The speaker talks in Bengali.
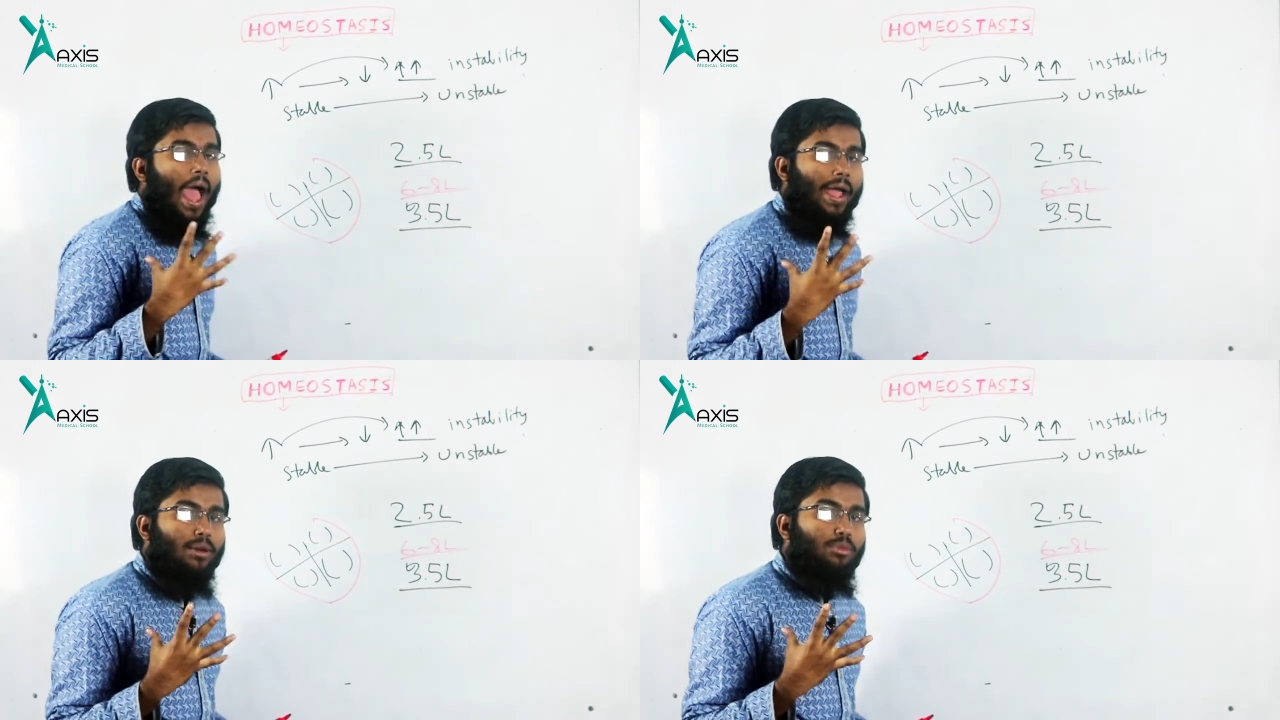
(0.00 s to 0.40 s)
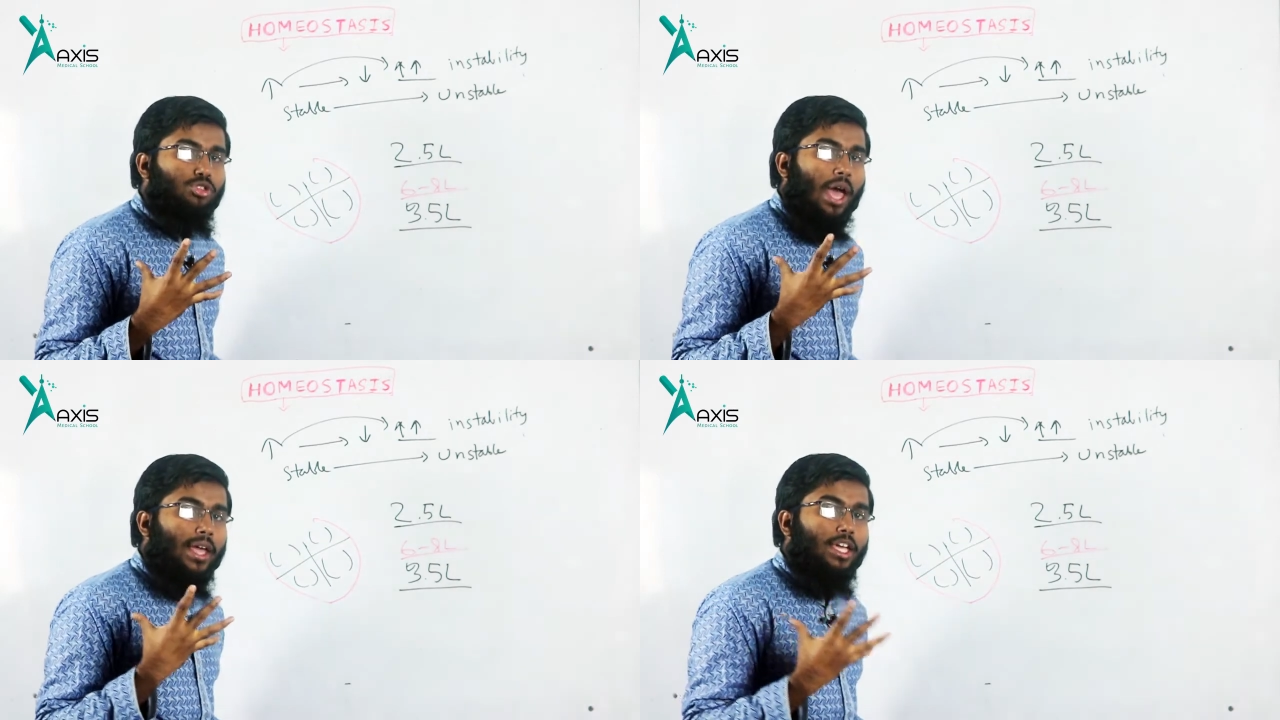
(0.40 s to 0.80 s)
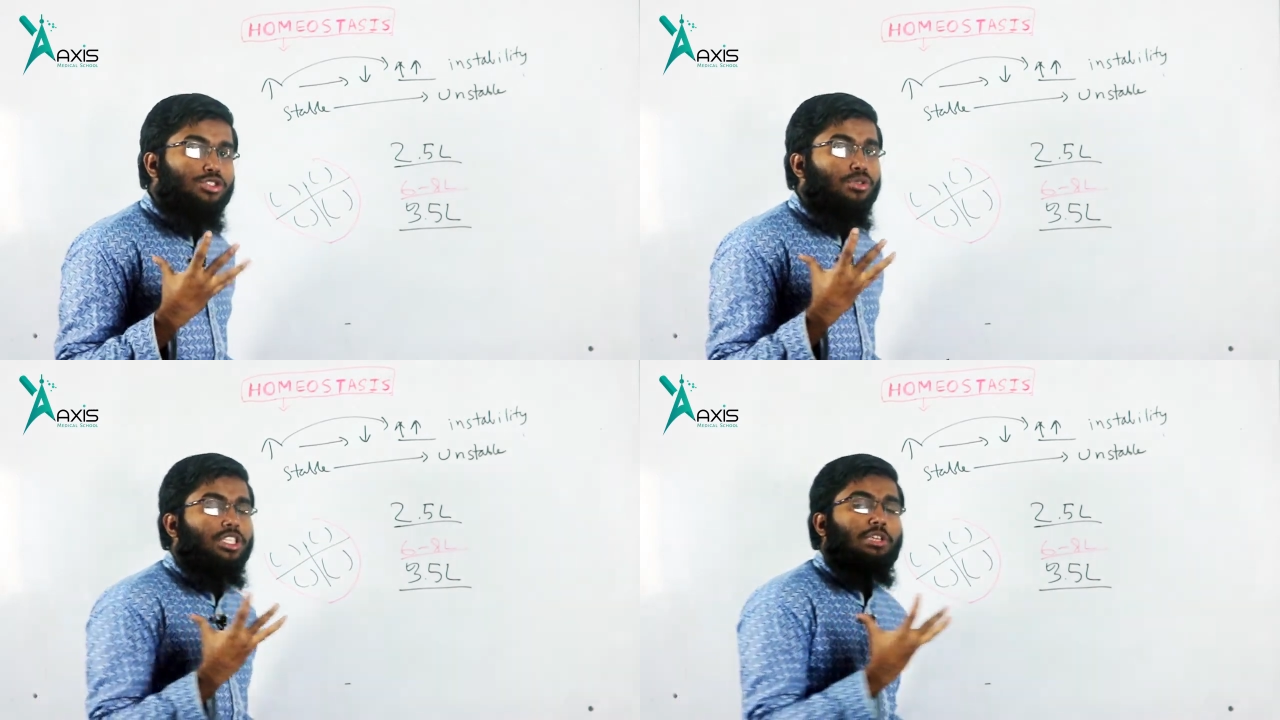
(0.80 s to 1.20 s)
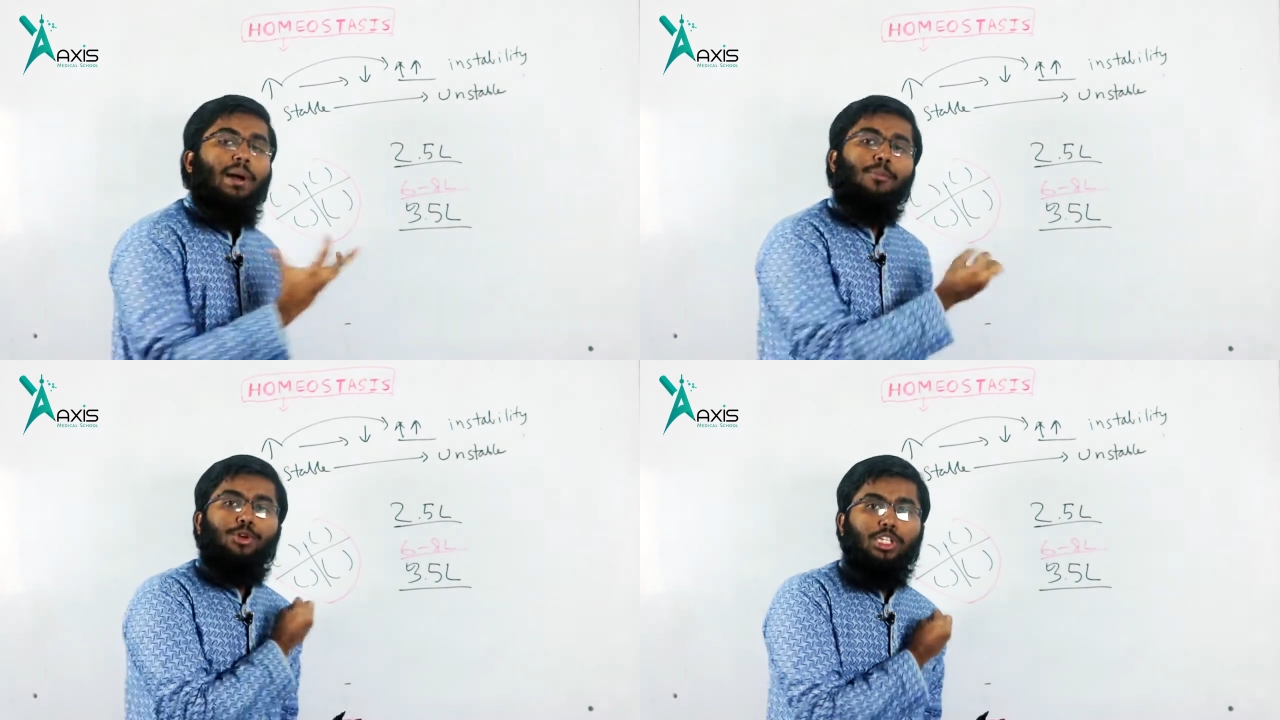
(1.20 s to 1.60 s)
আগের মতো আগের শক্তিতে
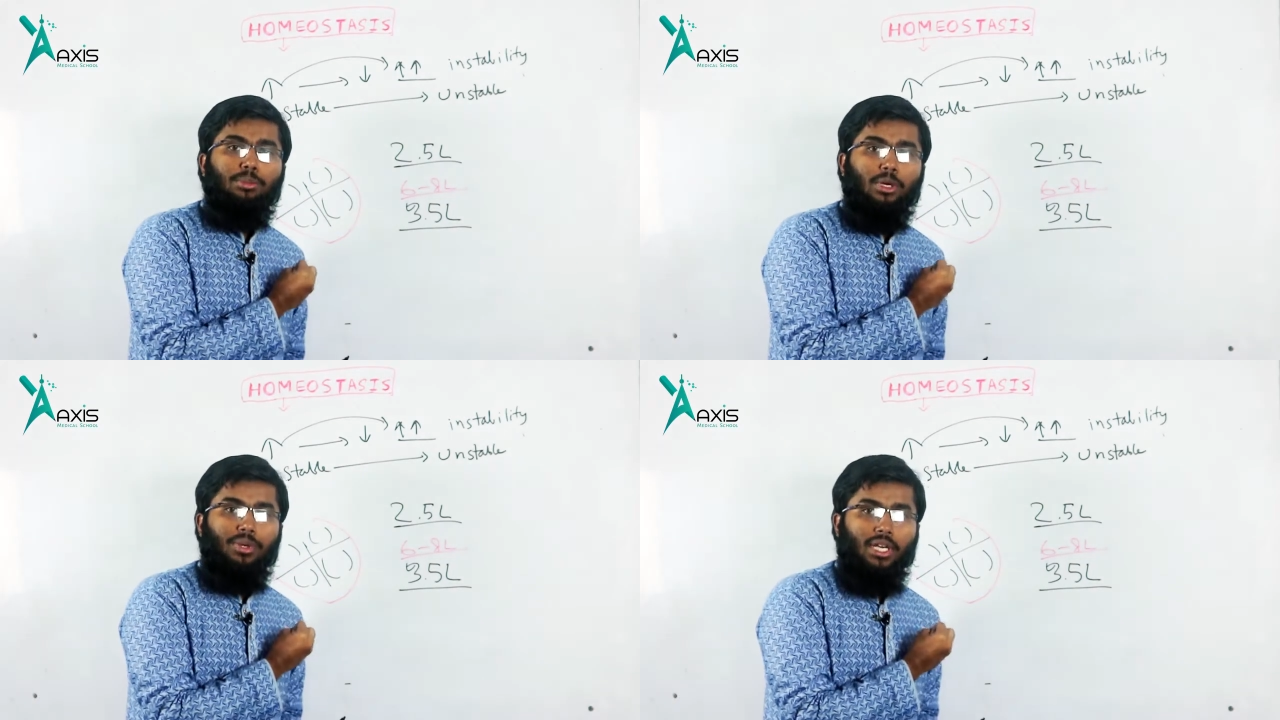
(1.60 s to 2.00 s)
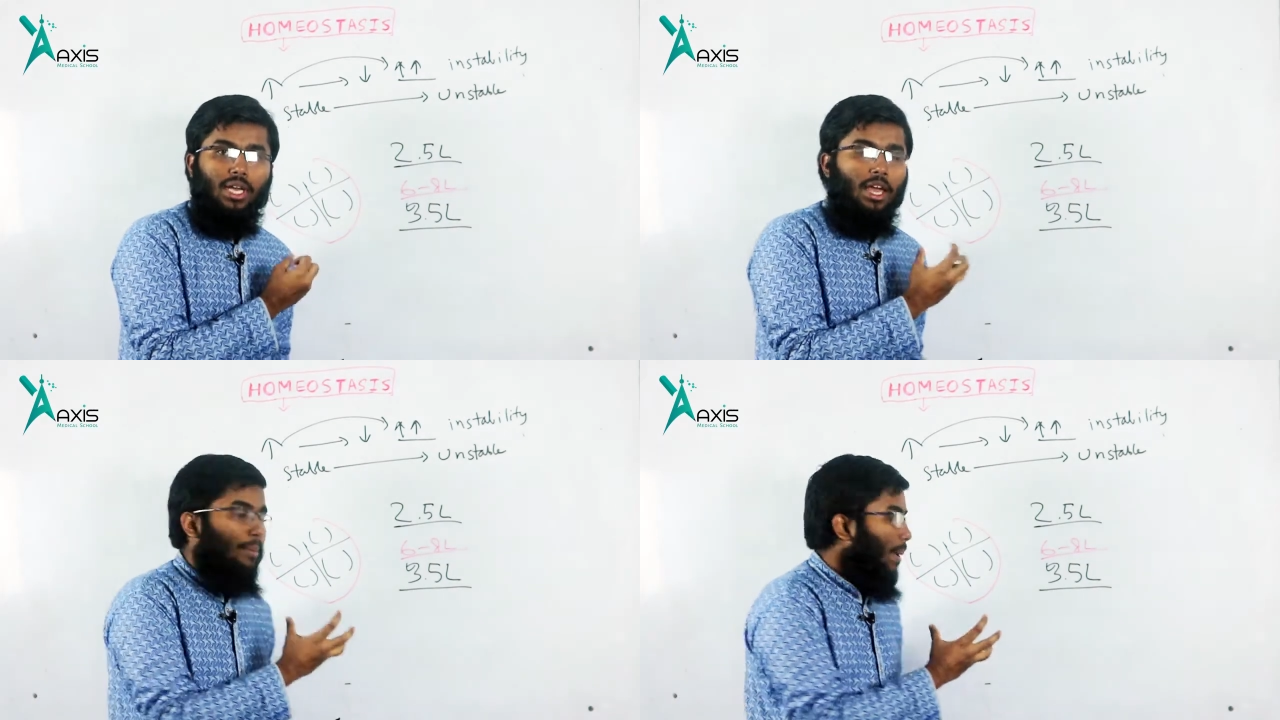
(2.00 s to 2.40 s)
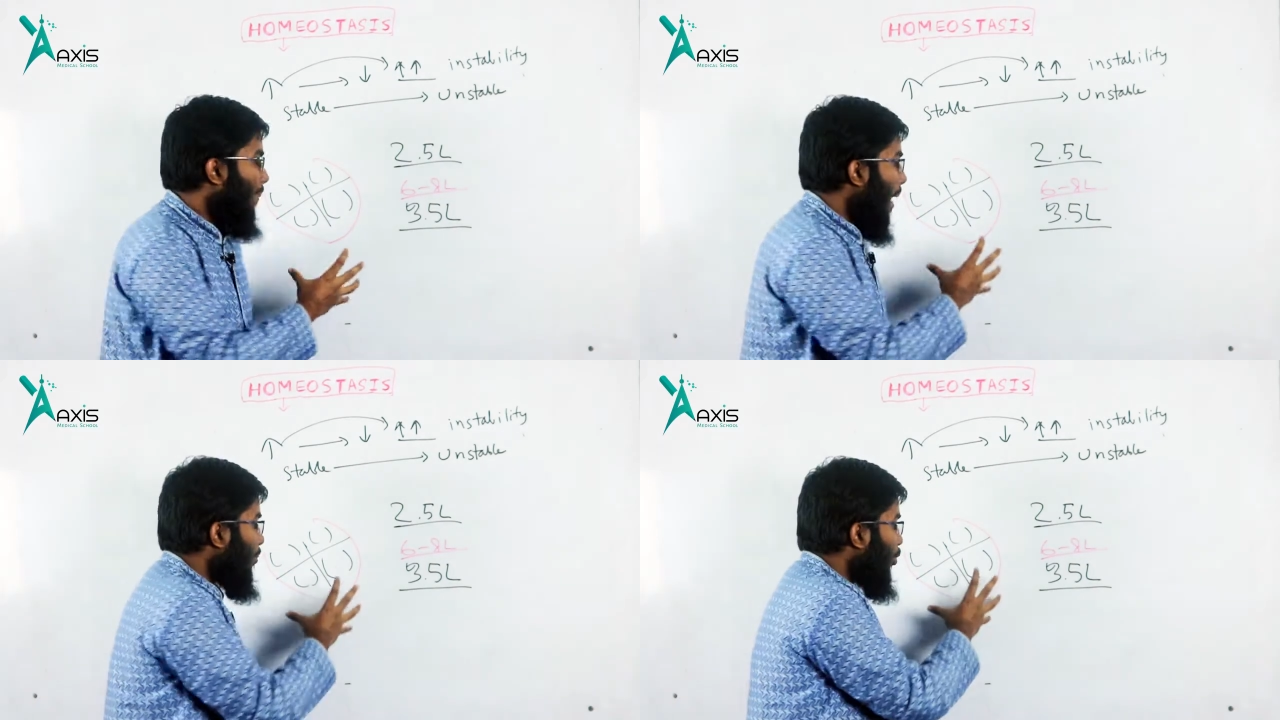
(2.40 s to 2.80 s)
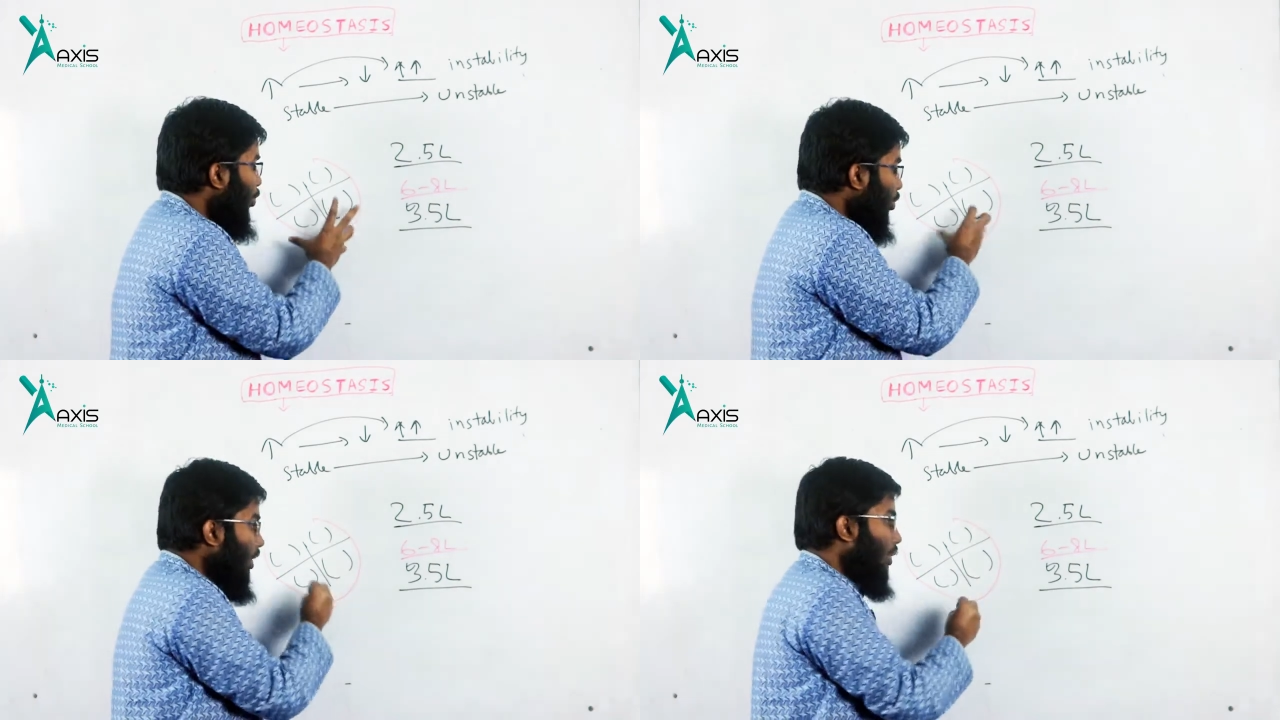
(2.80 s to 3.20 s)
পাম্প করতে পারবে না বা পাম্প
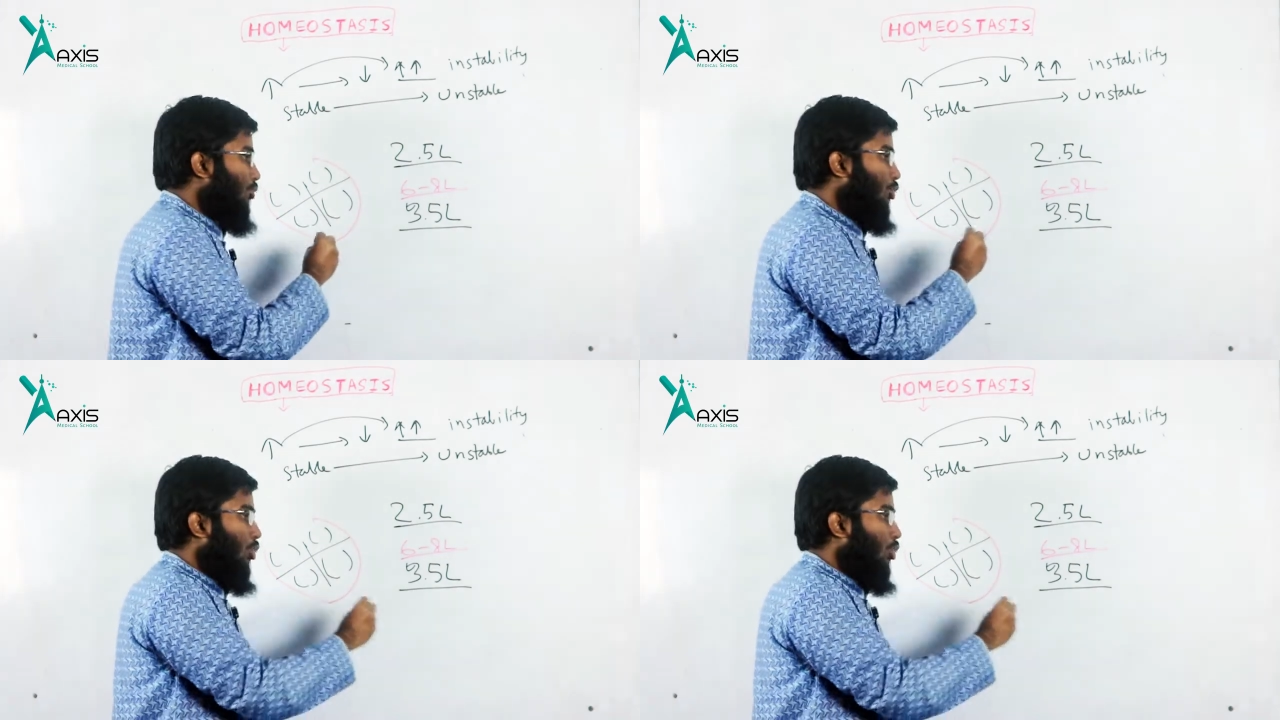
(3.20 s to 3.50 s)
করলেও